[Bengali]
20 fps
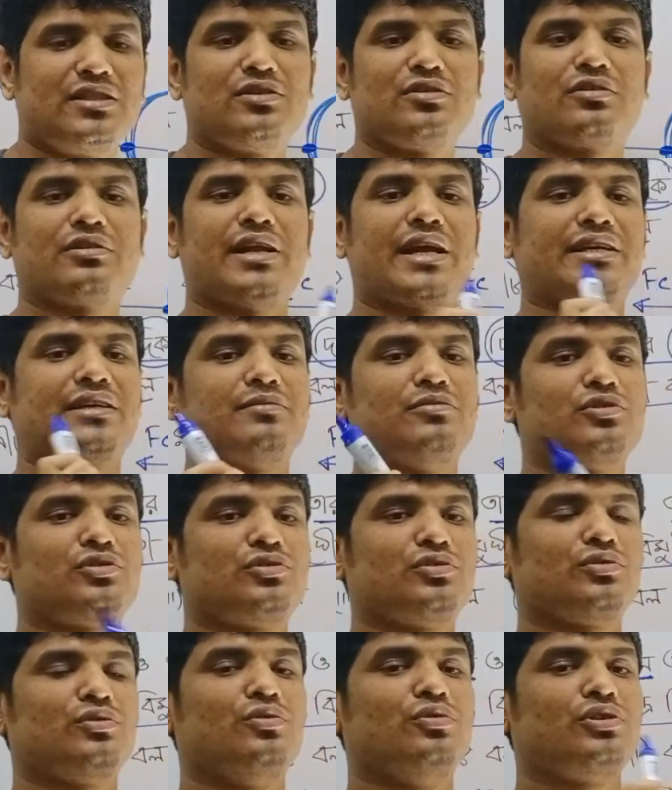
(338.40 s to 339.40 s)
কেন্দ্র করে একটা
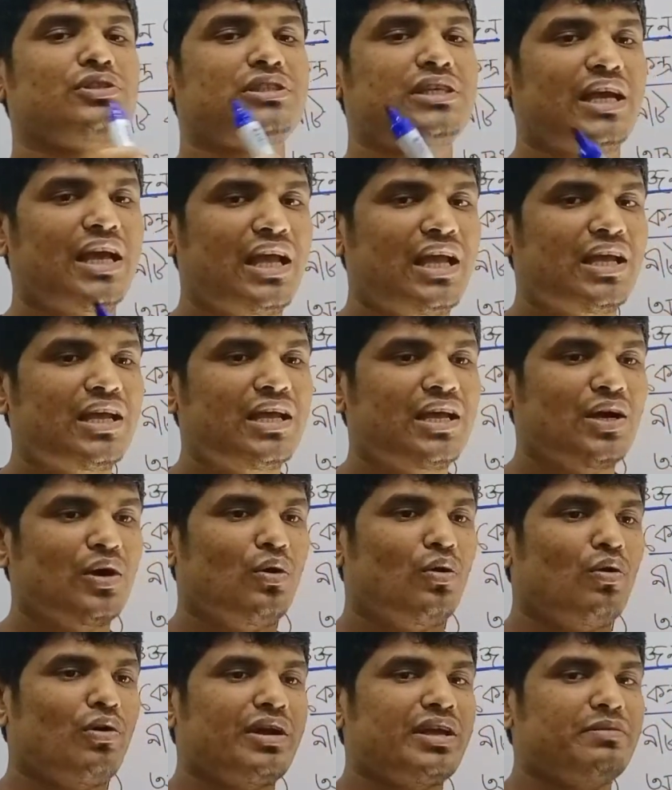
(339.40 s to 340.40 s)
বস্তু ঘুরছে
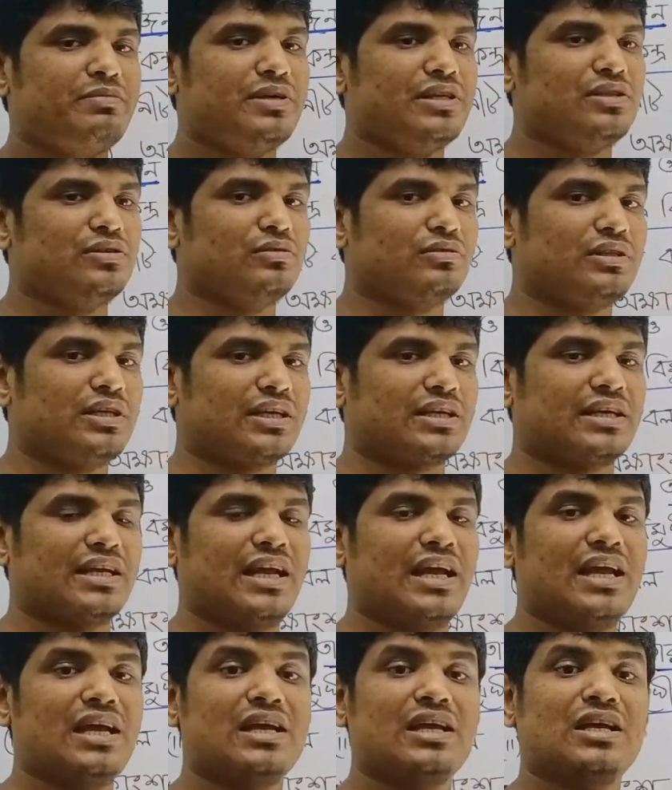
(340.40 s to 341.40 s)
ওই বিন্দু
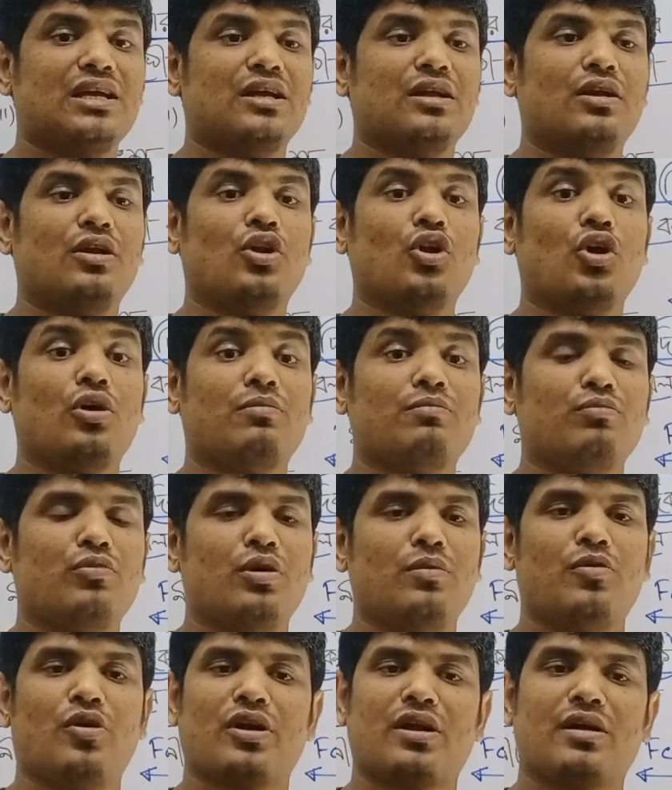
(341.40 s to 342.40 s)
থেকে লম্ব
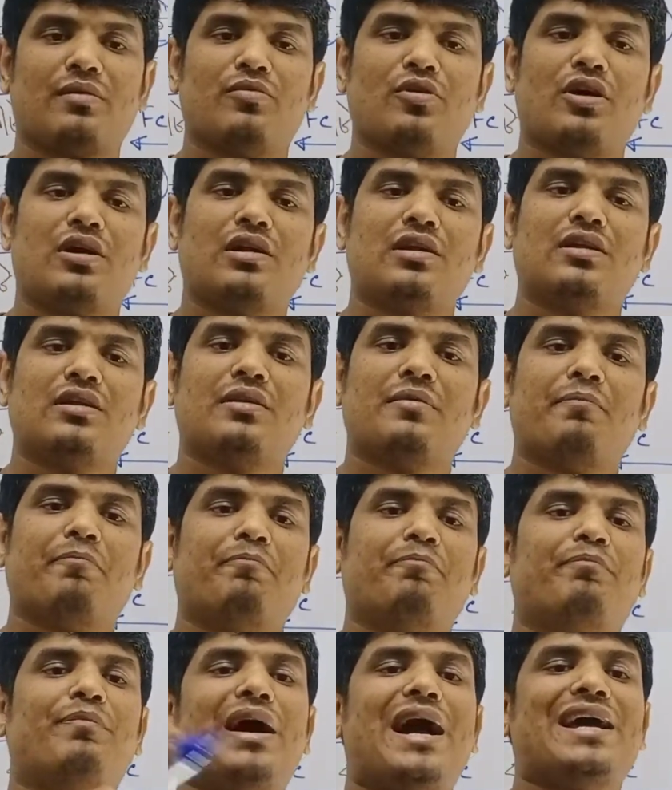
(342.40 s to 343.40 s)
বরাবর
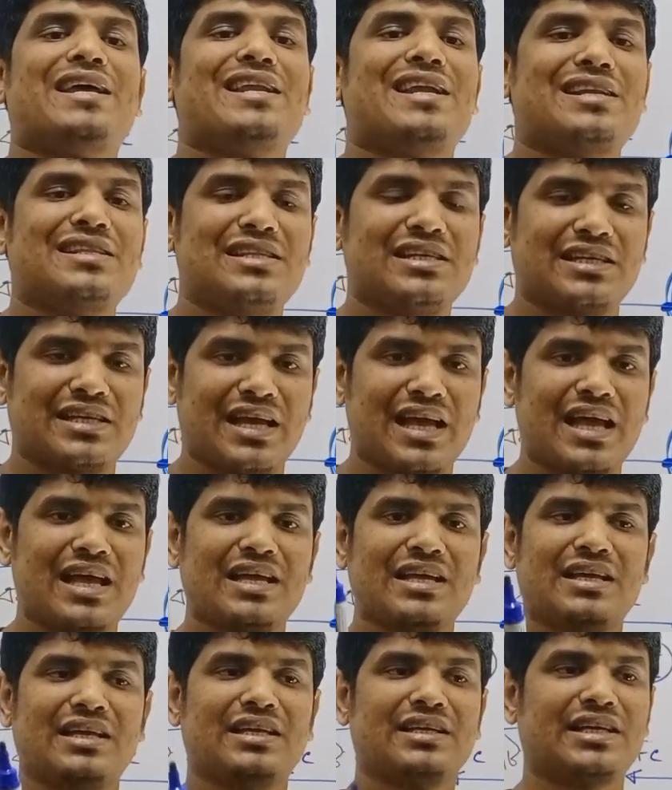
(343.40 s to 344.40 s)
বাইরের দিকে
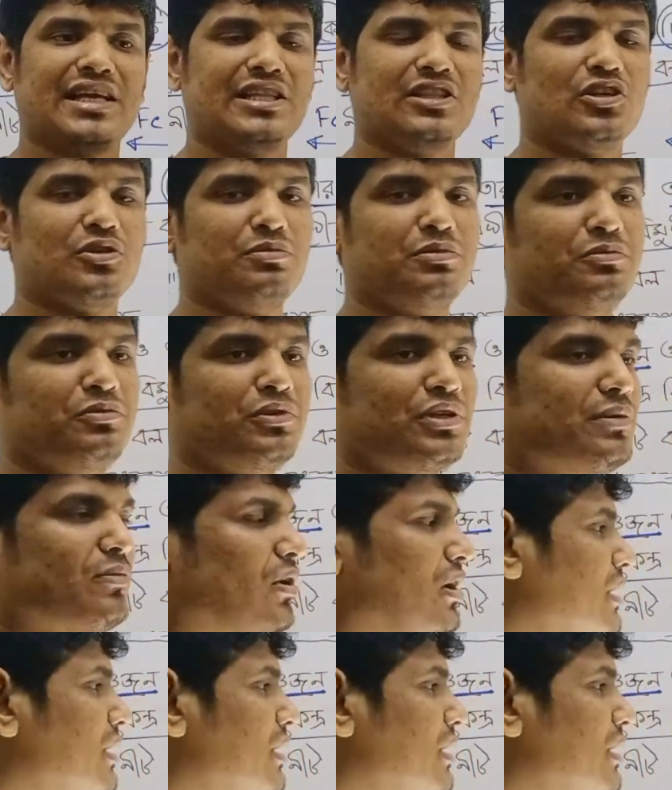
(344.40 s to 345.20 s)
কেন্দ্রবিমুখী